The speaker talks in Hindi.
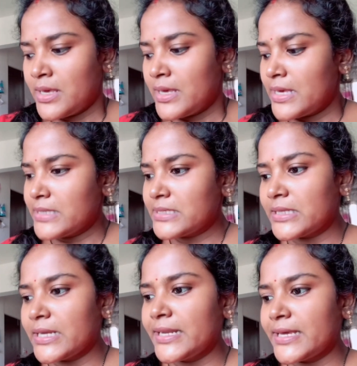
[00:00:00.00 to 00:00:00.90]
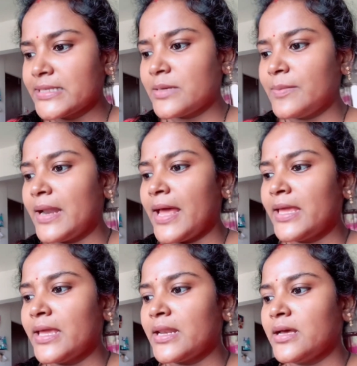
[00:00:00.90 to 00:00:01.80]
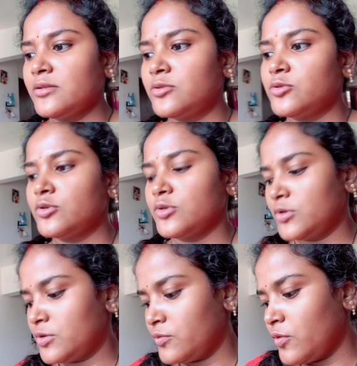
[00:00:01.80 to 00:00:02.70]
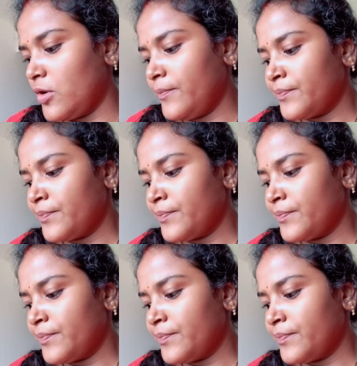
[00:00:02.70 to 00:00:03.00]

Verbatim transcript: इसी तरीके से बनाएंगे ना तो वो